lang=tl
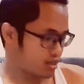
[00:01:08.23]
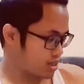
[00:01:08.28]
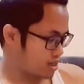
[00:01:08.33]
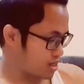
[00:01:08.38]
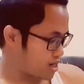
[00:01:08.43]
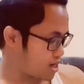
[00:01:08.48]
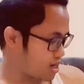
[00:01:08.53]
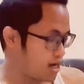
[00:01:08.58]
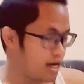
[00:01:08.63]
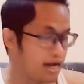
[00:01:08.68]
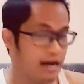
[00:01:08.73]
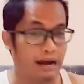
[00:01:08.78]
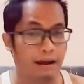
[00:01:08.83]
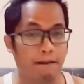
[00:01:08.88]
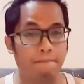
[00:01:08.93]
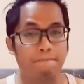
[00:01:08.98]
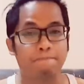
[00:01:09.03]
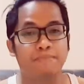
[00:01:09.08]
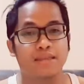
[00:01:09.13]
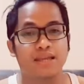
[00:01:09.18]

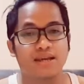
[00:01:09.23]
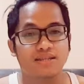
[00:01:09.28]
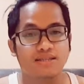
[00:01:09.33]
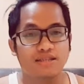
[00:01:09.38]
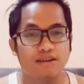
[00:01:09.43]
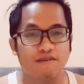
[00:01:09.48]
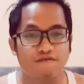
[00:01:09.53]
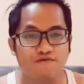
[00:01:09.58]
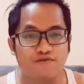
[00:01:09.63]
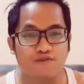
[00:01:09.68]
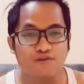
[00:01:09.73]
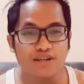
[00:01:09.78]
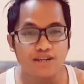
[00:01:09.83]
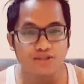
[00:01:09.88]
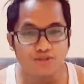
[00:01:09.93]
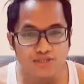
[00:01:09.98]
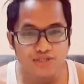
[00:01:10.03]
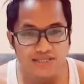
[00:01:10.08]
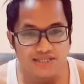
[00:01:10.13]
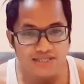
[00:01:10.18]
uh, gift ko na
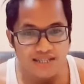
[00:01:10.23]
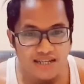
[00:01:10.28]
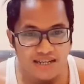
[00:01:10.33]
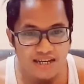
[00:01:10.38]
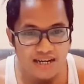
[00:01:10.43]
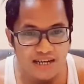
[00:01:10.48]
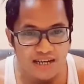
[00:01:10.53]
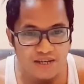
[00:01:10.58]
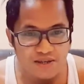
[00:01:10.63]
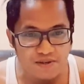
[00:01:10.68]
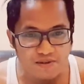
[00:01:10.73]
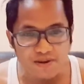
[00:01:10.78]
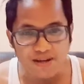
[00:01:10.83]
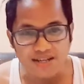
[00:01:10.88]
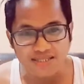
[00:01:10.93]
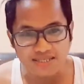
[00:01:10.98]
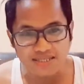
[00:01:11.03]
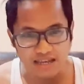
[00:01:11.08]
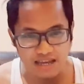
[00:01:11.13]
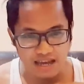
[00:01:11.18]
to sa sarili ko
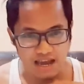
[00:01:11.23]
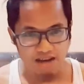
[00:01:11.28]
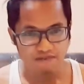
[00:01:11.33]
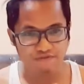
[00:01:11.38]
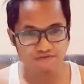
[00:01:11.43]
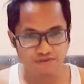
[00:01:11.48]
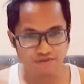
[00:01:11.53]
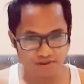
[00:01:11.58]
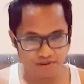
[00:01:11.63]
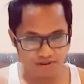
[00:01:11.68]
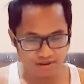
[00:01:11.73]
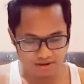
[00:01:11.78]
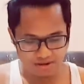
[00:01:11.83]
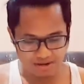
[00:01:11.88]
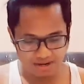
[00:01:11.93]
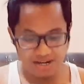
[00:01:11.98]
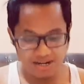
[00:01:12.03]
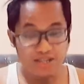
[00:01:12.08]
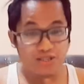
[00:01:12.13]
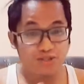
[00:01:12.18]
kasi after
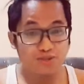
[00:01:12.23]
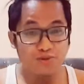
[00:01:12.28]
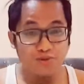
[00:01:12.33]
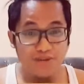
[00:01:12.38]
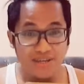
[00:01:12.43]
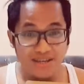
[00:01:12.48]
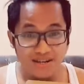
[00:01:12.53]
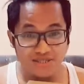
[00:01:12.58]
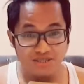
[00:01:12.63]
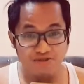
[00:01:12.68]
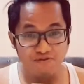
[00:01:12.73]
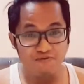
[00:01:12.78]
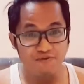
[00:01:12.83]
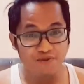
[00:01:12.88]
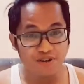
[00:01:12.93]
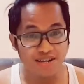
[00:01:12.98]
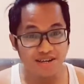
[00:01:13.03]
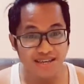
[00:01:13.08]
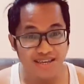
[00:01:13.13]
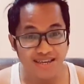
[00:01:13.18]
2 years of
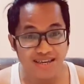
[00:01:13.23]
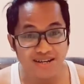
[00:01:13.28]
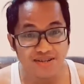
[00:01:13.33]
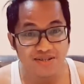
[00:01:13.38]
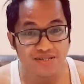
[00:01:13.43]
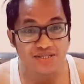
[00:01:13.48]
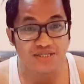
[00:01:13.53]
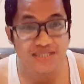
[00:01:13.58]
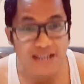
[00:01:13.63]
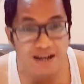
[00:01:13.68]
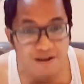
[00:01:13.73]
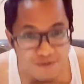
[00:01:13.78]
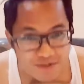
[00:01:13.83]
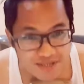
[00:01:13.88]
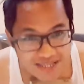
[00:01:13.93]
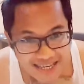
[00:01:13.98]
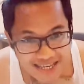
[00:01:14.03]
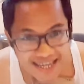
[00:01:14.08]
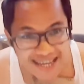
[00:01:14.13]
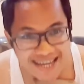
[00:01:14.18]
working here in
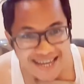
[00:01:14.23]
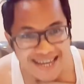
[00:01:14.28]
Saudi,